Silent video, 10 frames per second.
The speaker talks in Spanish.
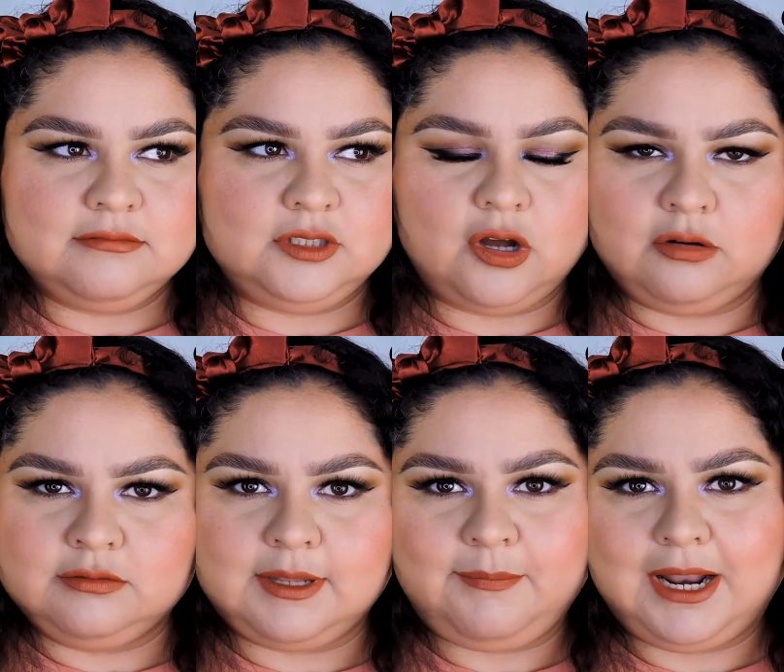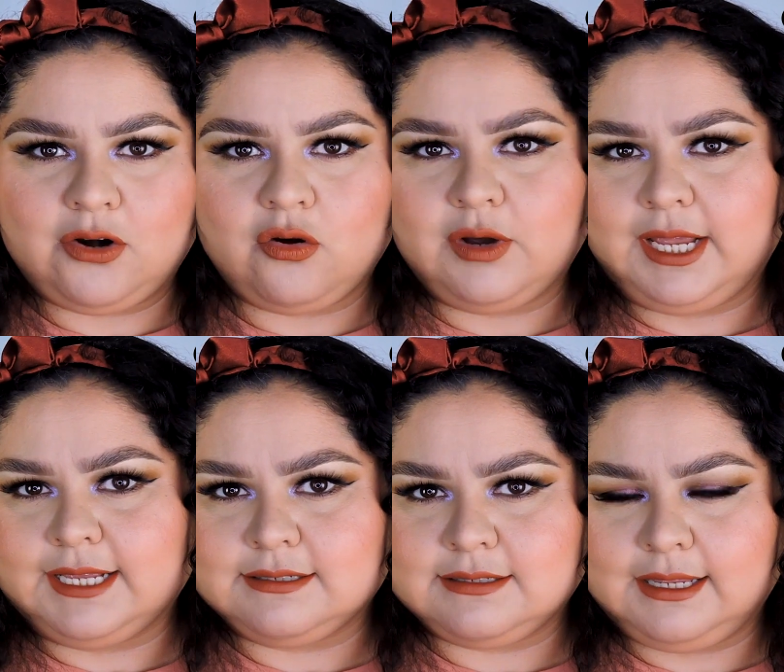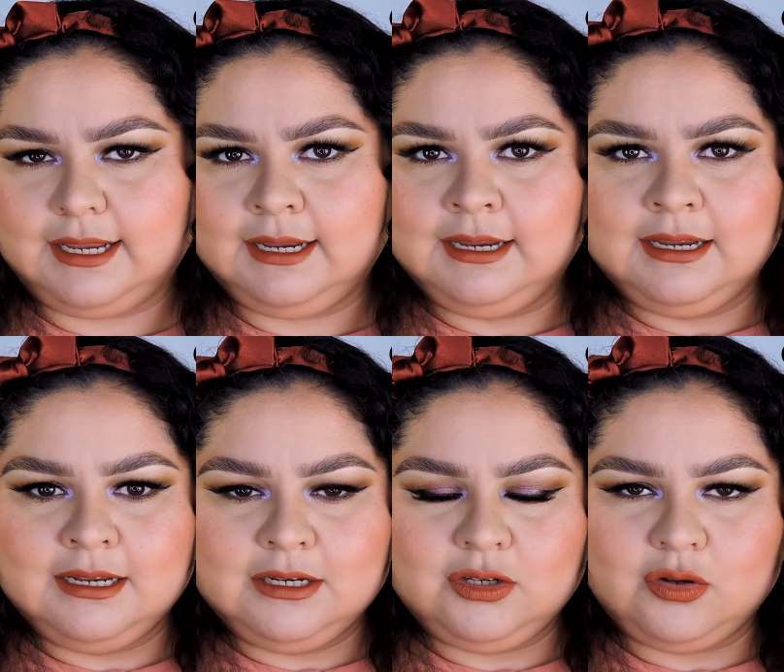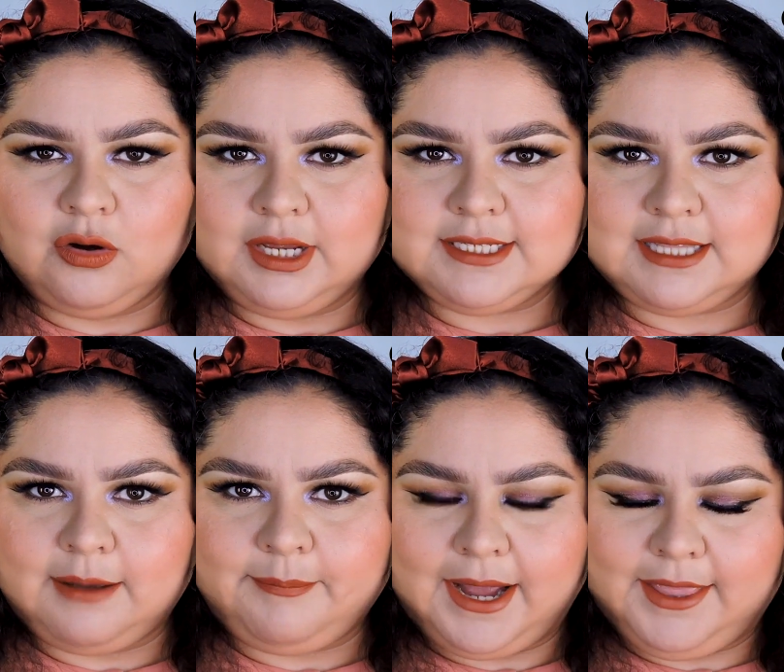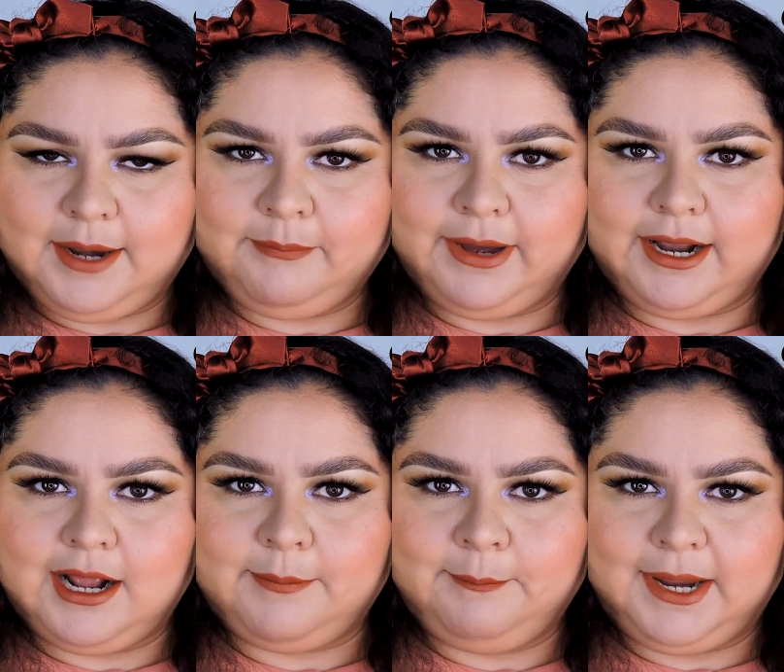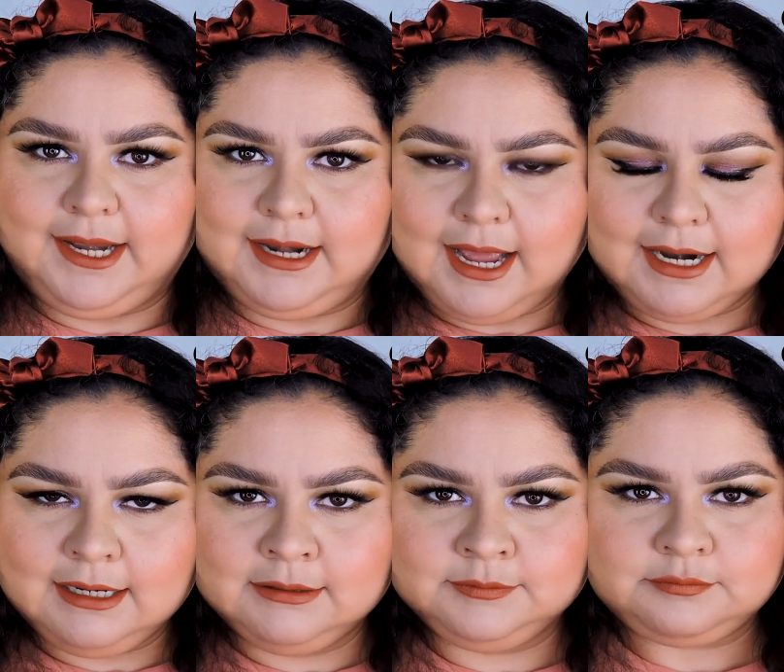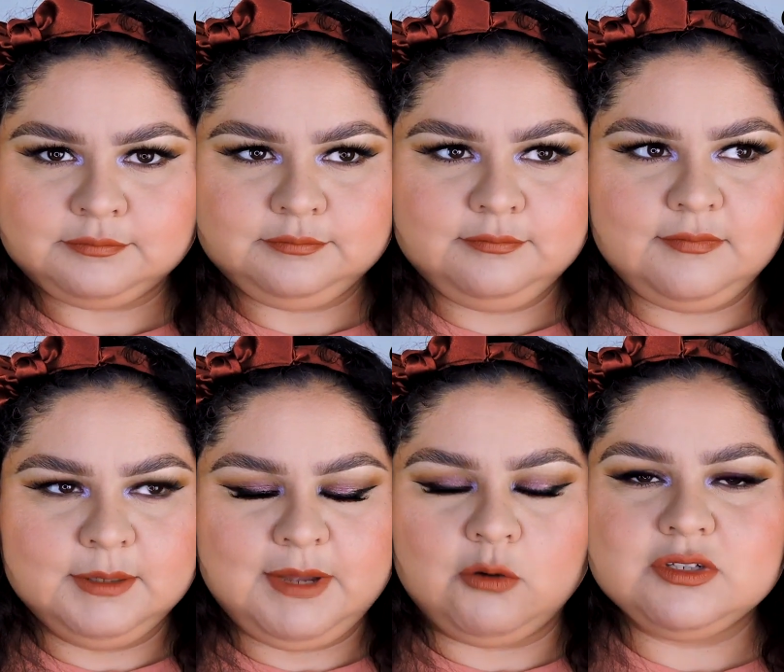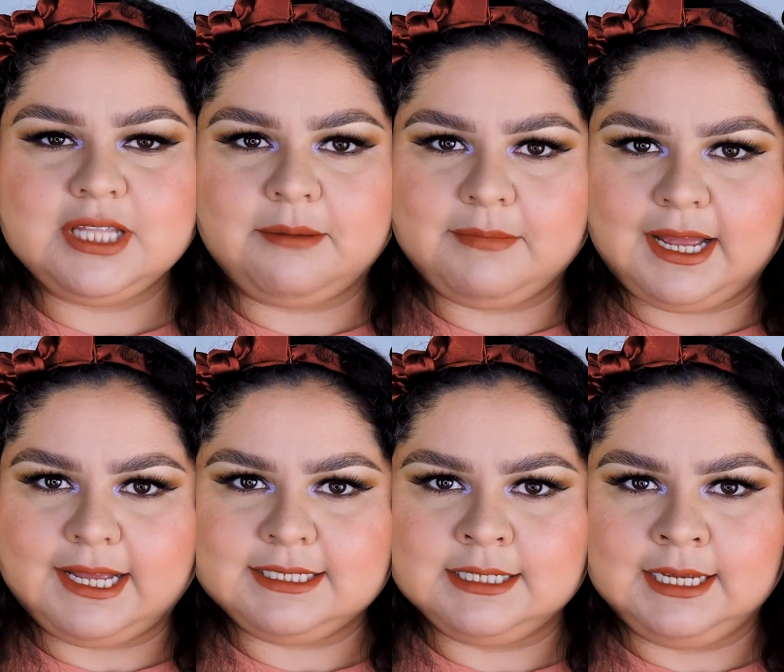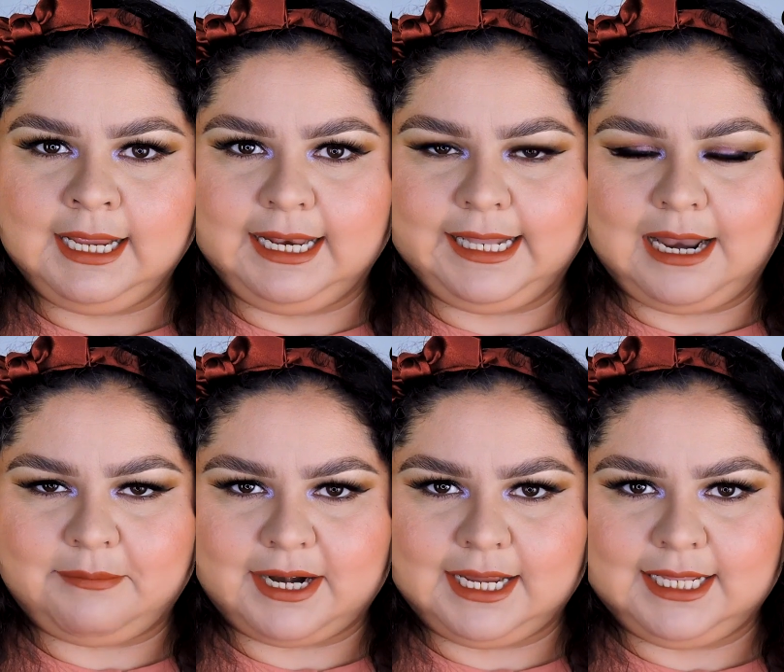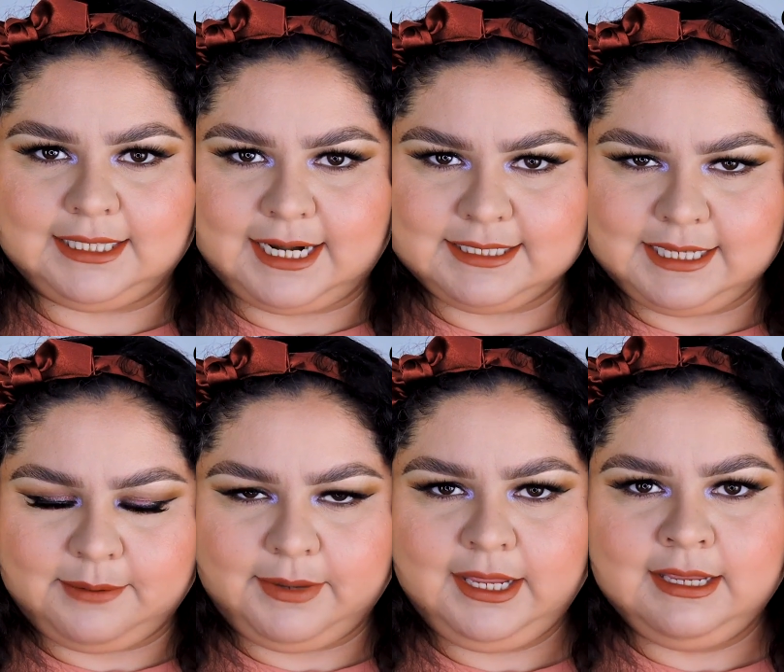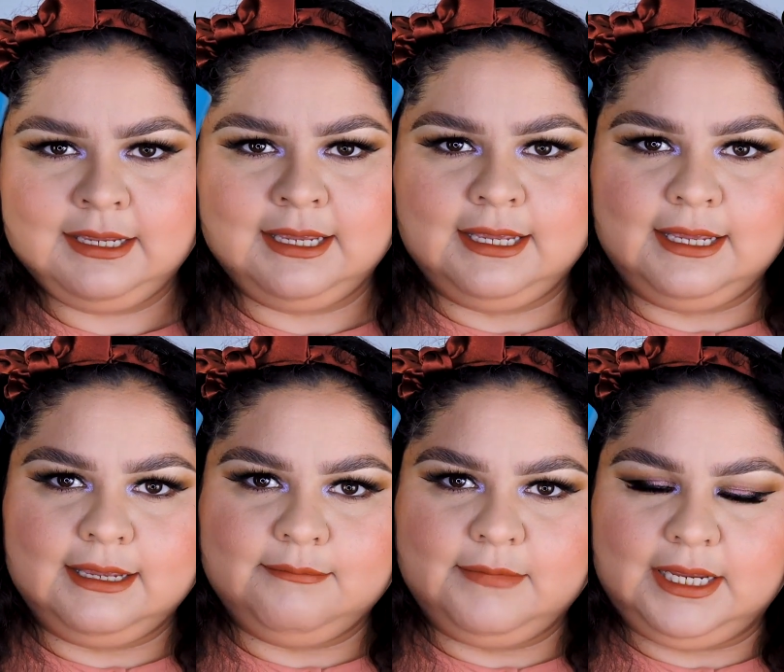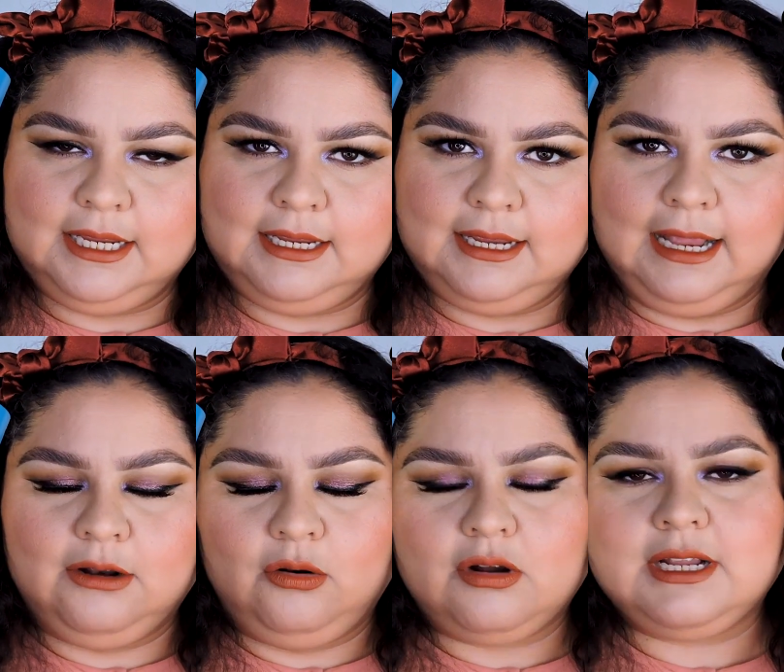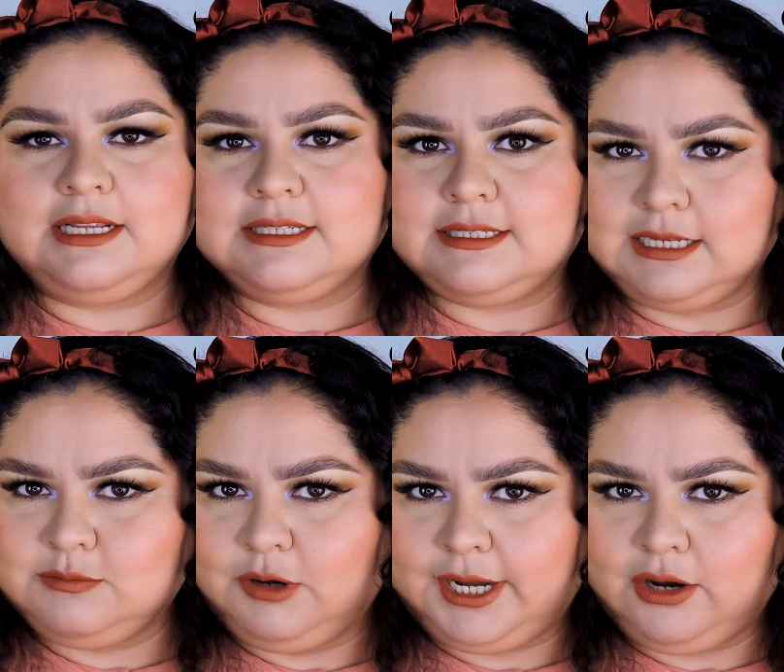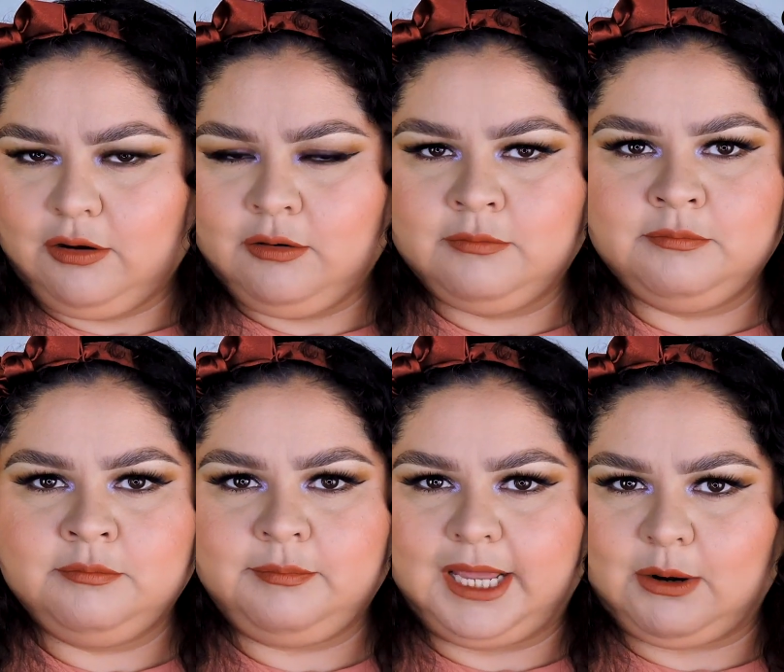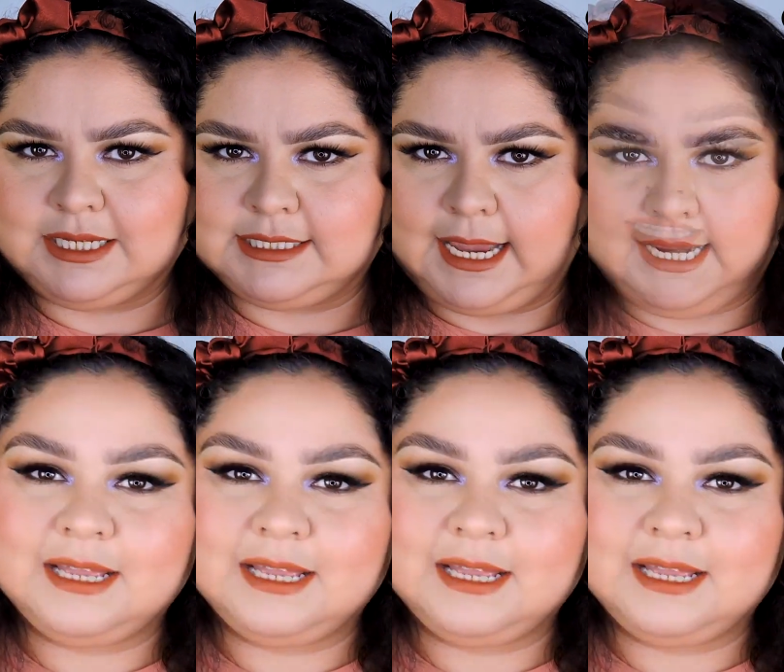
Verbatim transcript: No, de plano este no está padre para peinar. Me gusta más el de la marca de 3M y el olor sí es muy rico, pero hasta ahí.